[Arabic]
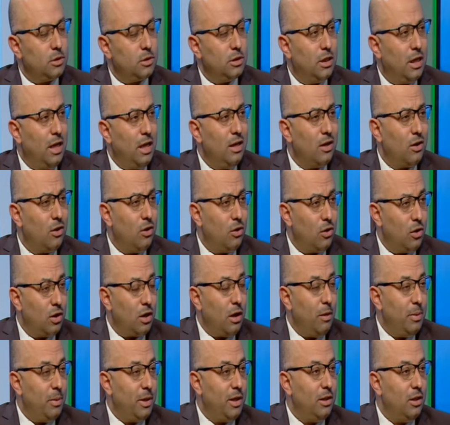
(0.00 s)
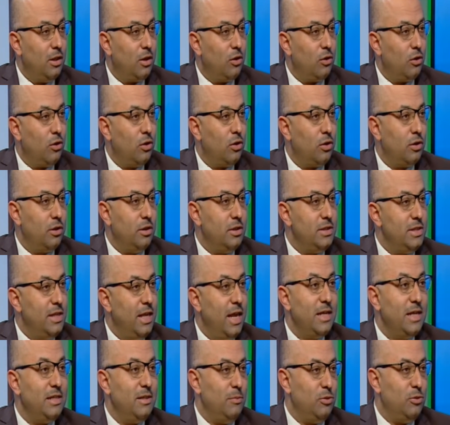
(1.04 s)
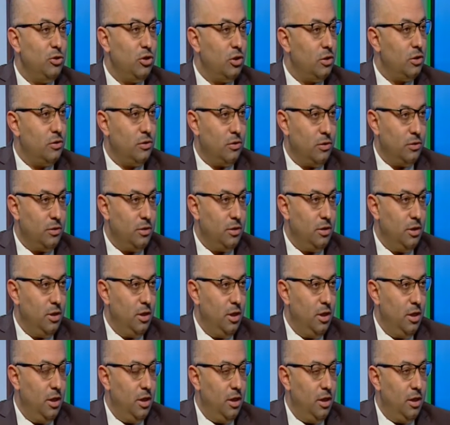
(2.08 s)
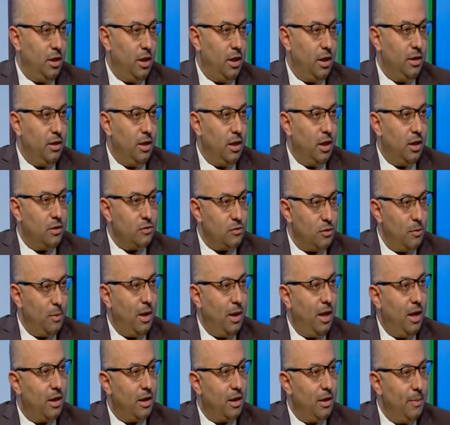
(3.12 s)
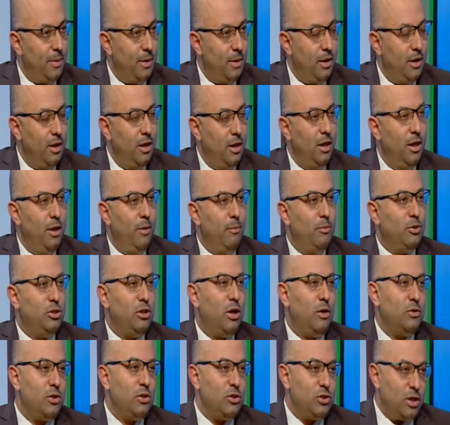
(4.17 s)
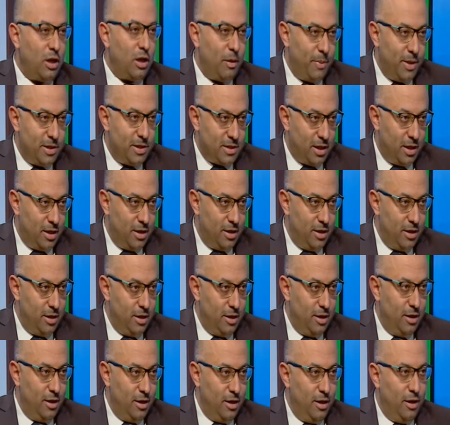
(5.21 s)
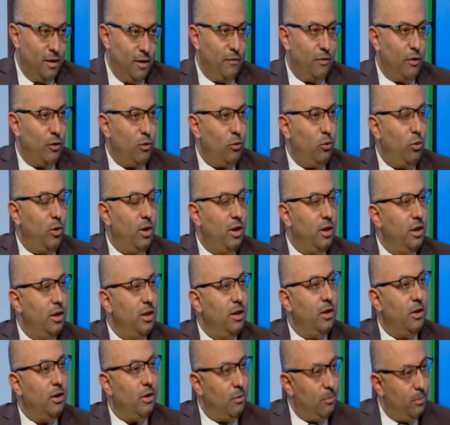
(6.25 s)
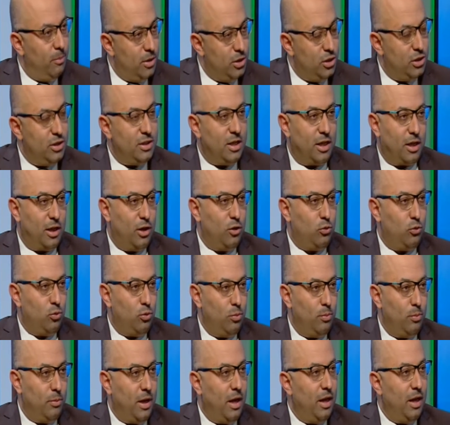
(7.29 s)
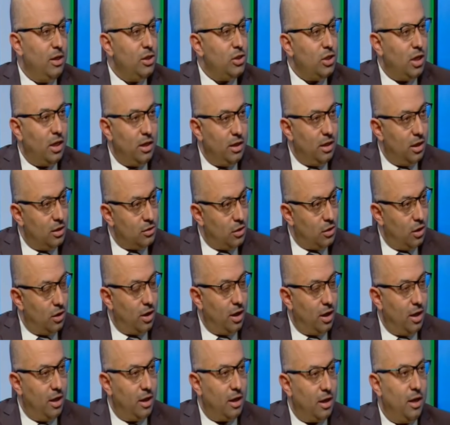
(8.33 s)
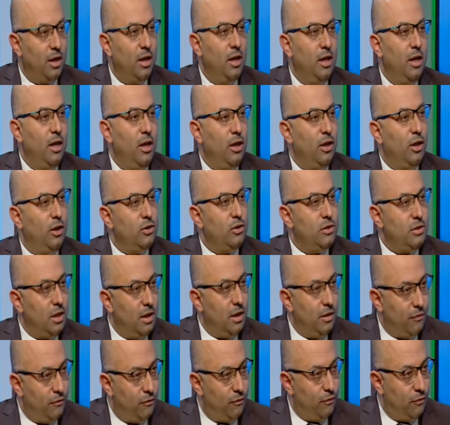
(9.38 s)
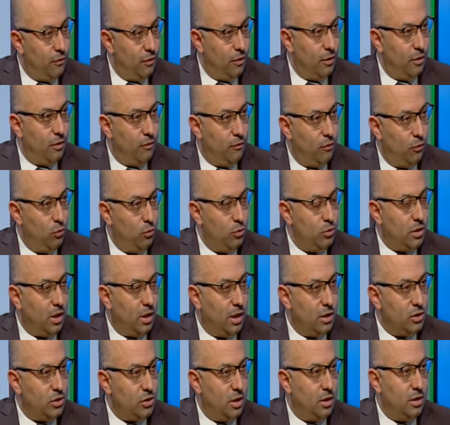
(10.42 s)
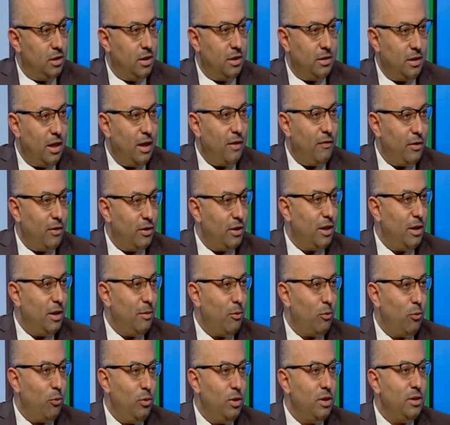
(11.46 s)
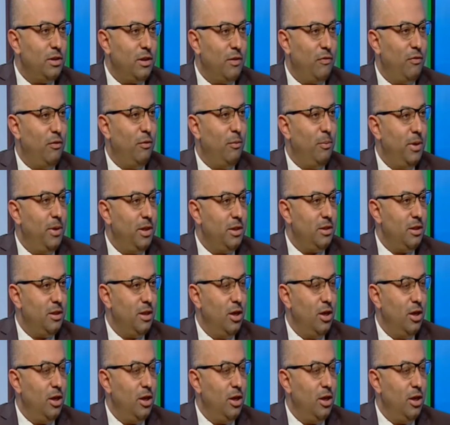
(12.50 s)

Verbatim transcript: كان القرار قبل كده قرار سياسي مش اقتصادي يعني الانظمه الحاكمه مش عاوزه الشعب يزعل فيروح ايه ماشي سكته ما يعليش عليه اسعار حاجه يستلف آه، فلوس علشان انت عارف حضرتك لما تكون انت في البيت